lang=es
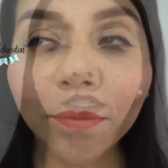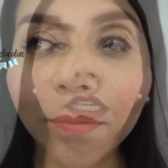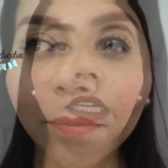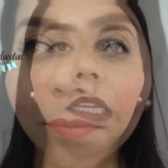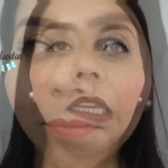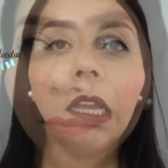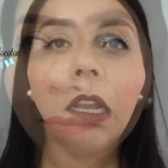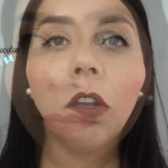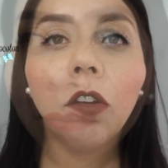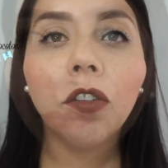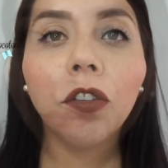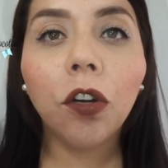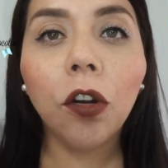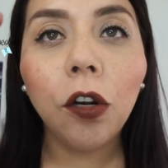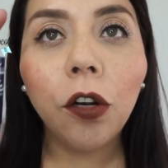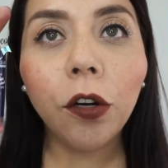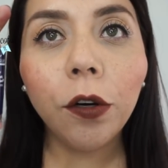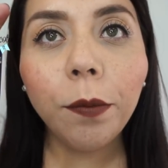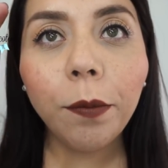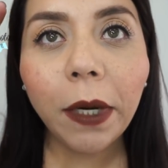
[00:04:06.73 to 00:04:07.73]
Y de los
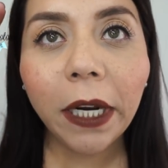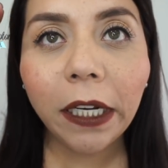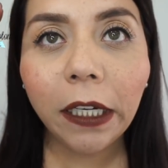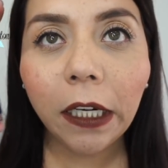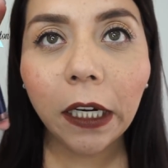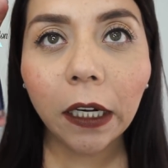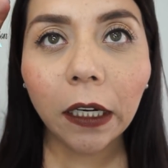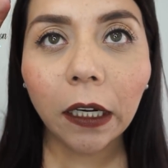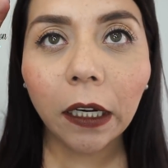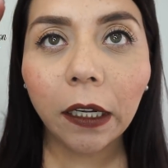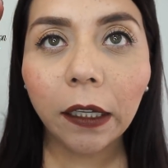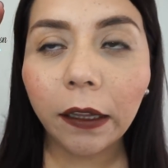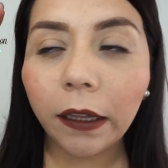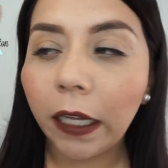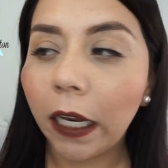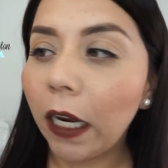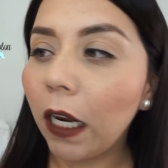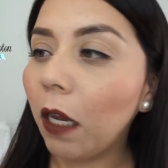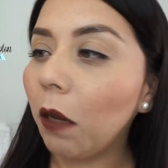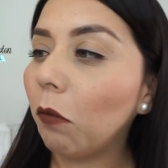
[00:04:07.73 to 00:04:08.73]
Color Maniac
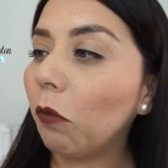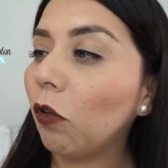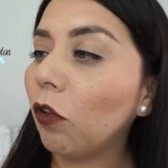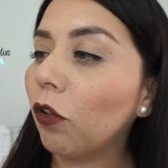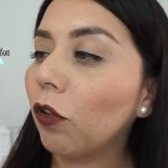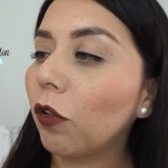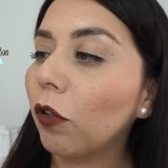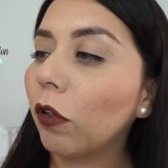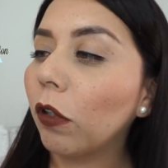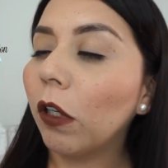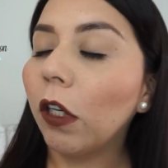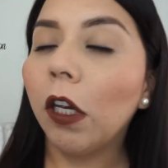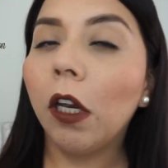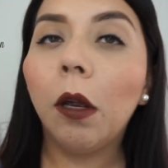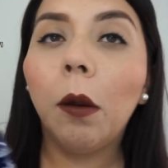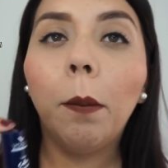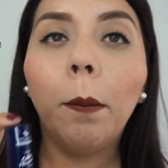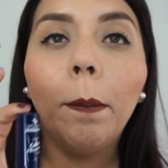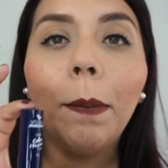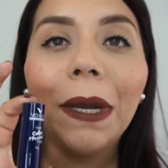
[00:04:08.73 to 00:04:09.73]
tenemos
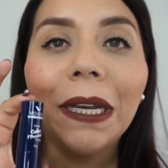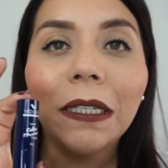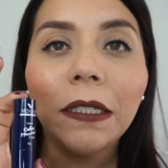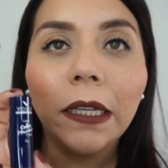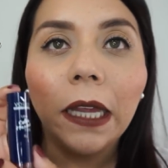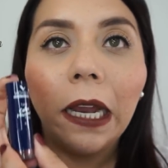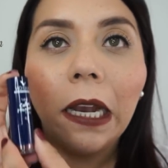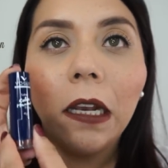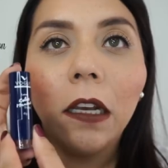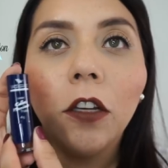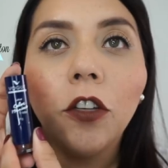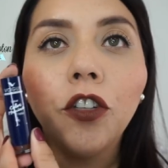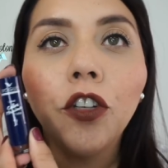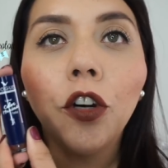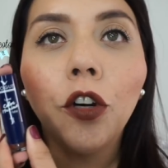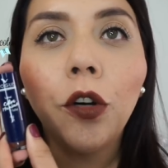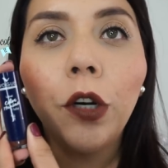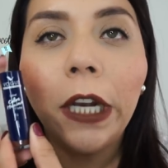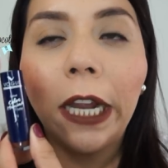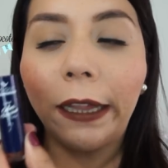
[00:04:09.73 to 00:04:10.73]
pastel
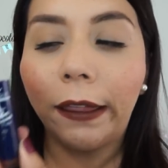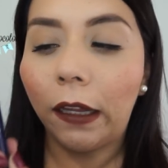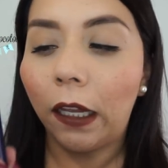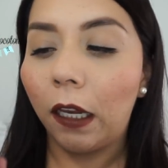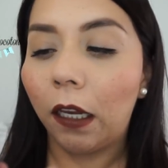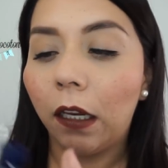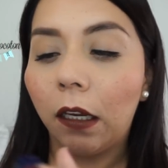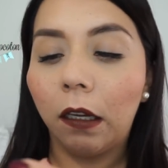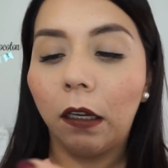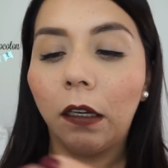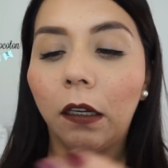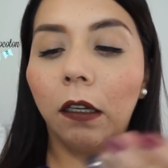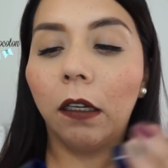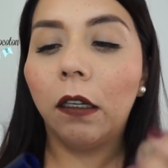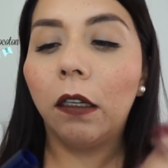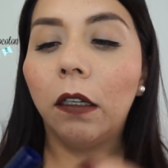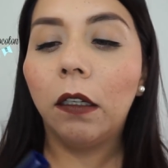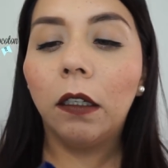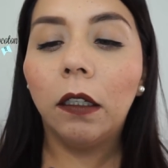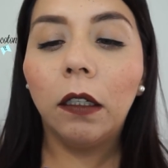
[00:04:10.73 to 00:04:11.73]
chocolate.
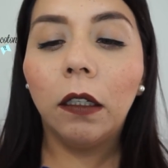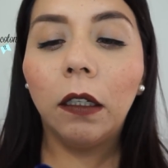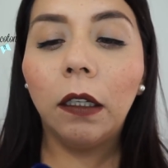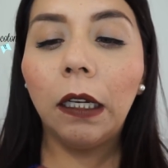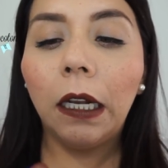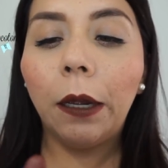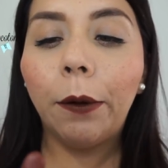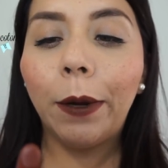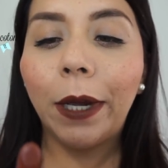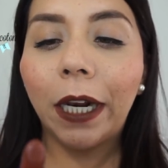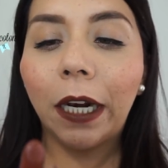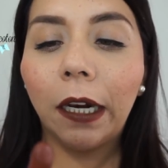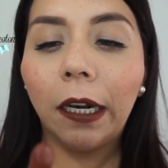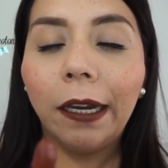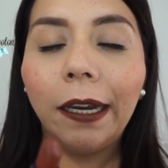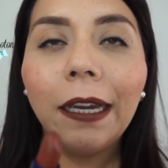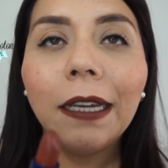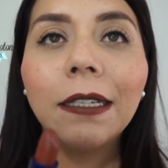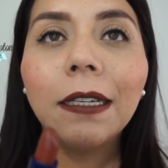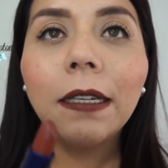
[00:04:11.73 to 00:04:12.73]
La
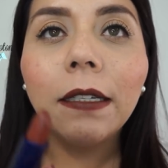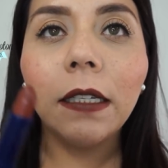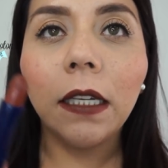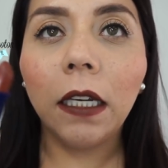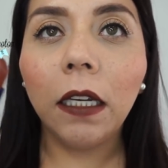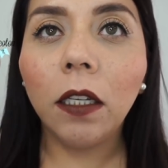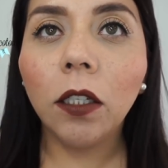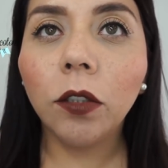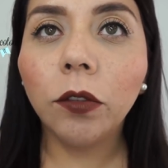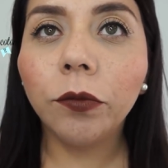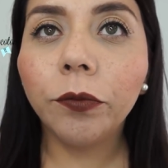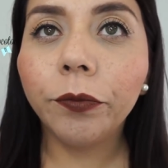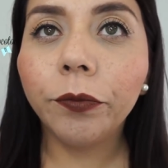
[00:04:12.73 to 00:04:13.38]
barra es así.